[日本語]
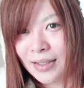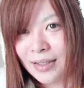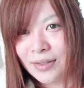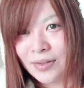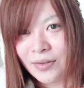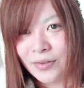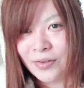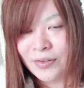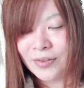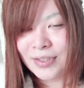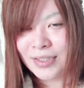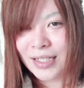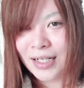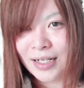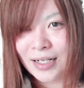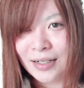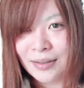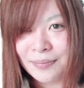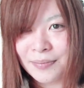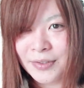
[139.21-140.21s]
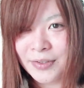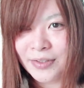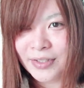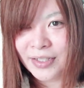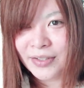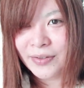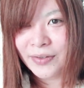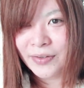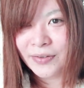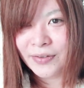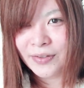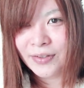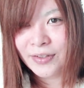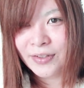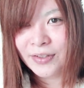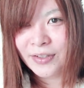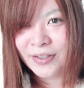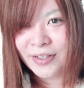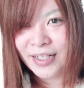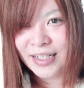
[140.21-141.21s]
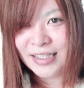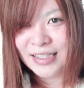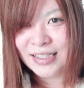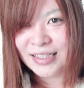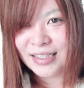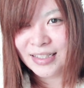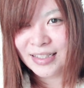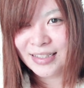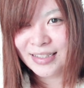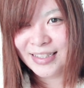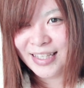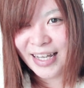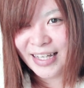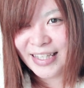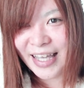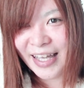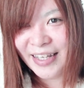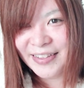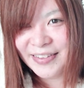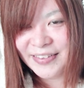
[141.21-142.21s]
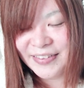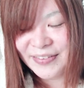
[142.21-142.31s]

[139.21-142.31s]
えっ、ー、とじゃあミノラの黒歴史ででん